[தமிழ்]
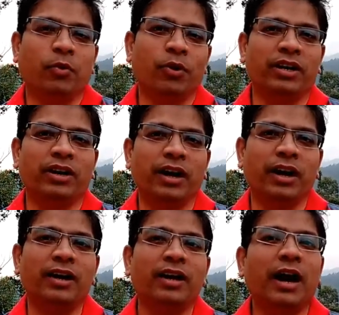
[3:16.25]

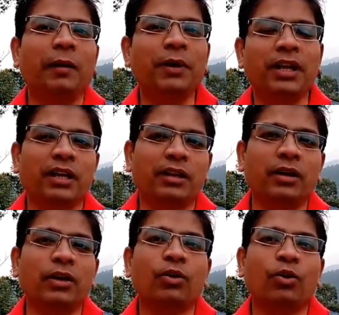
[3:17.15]
போயிட்டுருக்கா
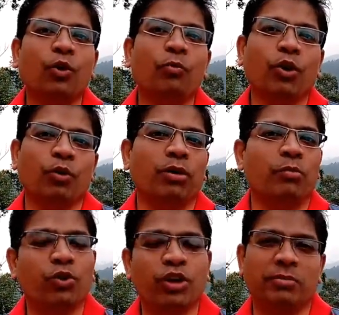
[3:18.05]
அப்படிங்கிறது ரொம்ப ரொம்ப
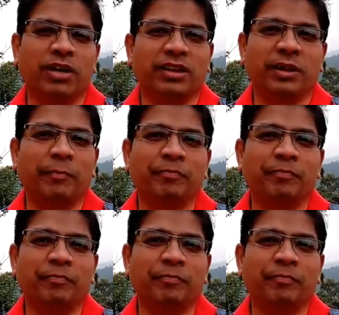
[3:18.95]
முக்கியமானது